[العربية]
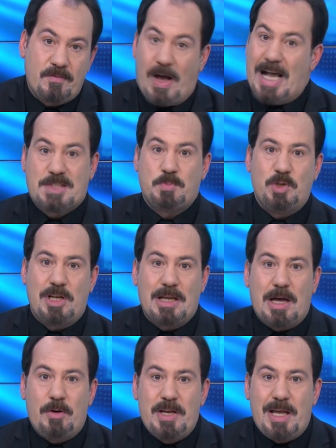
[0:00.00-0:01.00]
حسبنا
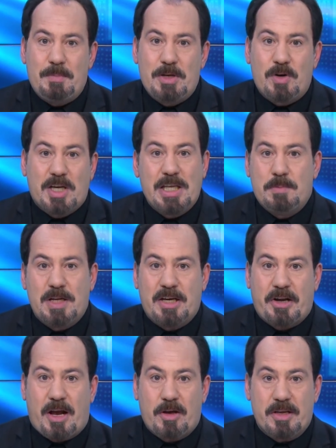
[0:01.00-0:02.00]
الله ونعم الوكيل
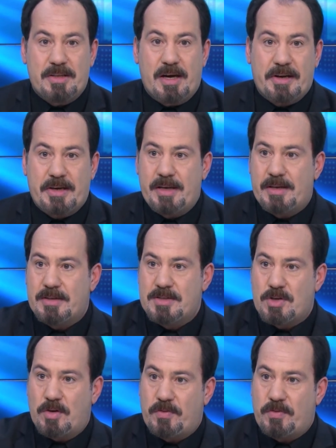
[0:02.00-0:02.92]
بالعراق اداريا شوف